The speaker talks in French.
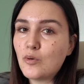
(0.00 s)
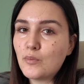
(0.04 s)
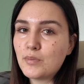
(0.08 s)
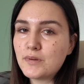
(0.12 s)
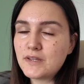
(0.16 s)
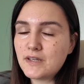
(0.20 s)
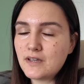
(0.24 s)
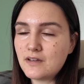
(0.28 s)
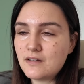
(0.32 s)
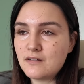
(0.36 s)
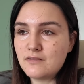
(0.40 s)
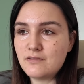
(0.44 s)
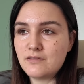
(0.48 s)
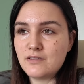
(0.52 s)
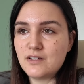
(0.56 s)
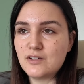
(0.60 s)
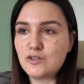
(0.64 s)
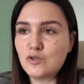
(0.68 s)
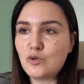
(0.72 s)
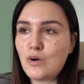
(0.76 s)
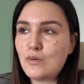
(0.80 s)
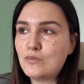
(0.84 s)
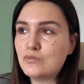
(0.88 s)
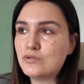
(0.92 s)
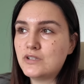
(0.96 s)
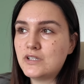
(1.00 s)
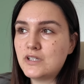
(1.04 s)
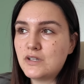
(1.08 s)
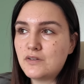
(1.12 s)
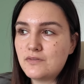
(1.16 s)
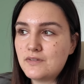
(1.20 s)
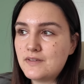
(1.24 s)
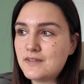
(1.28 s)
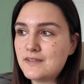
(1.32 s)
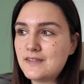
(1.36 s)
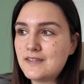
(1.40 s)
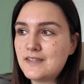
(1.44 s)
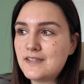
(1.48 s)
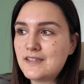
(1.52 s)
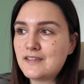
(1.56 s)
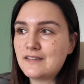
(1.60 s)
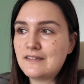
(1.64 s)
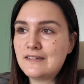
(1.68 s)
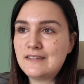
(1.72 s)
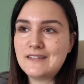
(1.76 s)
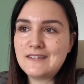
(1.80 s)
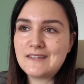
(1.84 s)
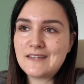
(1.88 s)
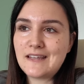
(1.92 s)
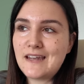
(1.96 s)
empire. Enfin, trois boutiques physiques,
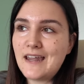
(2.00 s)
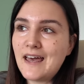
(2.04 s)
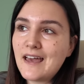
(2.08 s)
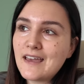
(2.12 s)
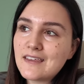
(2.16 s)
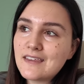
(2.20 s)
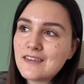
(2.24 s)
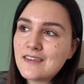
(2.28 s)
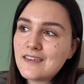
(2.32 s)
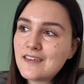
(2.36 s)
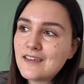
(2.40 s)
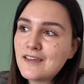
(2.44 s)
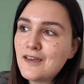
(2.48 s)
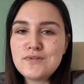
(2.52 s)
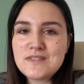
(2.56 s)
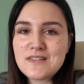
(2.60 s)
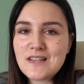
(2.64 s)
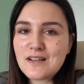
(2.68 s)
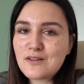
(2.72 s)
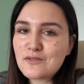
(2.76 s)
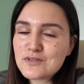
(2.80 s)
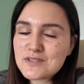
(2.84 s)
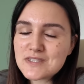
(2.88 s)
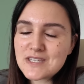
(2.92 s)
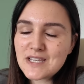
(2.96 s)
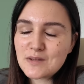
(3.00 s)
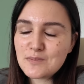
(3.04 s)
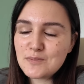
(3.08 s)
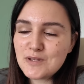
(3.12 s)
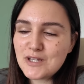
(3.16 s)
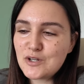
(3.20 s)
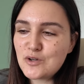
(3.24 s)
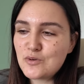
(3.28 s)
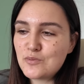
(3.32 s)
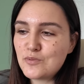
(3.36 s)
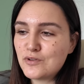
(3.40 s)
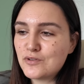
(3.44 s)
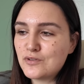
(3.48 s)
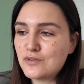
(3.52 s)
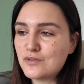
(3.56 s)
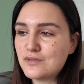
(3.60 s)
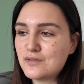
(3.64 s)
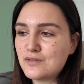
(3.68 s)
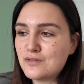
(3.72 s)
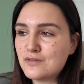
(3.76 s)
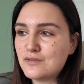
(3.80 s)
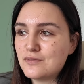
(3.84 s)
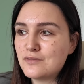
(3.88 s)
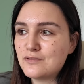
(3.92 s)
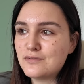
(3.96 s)
10 salariés, plus de 55 000 commandes
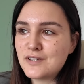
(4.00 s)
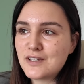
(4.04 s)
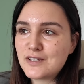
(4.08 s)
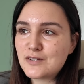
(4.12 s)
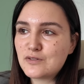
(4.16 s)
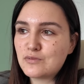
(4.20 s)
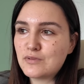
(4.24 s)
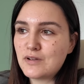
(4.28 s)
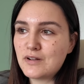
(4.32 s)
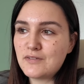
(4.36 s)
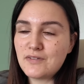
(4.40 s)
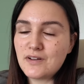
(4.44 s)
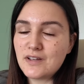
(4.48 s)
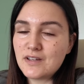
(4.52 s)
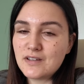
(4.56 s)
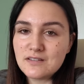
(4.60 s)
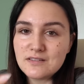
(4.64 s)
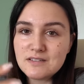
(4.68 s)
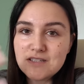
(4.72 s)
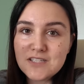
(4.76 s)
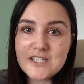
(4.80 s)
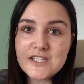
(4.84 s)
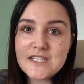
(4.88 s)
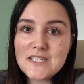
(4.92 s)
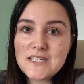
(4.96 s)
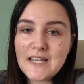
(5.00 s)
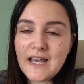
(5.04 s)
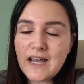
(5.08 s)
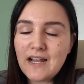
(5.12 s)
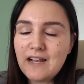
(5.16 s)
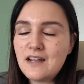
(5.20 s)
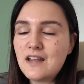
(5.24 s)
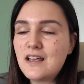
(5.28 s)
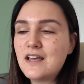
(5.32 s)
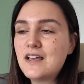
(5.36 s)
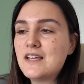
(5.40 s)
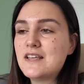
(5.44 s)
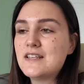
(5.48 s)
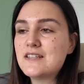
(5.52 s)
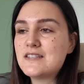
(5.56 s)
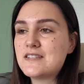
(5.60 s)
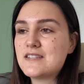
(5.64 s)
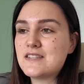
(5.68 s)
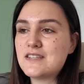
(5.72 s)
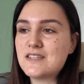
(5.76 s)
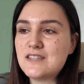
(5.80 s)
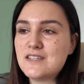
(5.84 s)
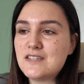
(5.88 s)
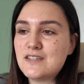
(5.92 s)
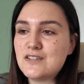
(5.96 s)
virtuelles. Enfin, digital,
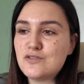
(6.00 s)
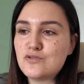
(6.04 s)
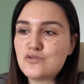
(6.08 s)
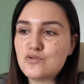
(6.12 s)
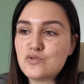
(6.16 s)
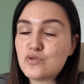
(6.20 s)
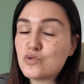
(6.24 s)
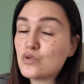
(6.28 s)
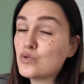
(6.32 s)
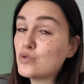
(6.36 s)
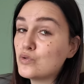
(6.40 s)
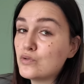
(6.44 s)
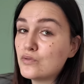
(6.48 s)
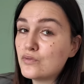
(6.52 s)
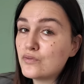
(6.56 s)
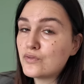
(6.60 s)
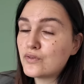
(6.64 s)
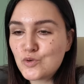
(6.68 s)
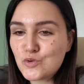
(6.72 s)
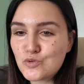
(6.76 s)
c'est juste ouf.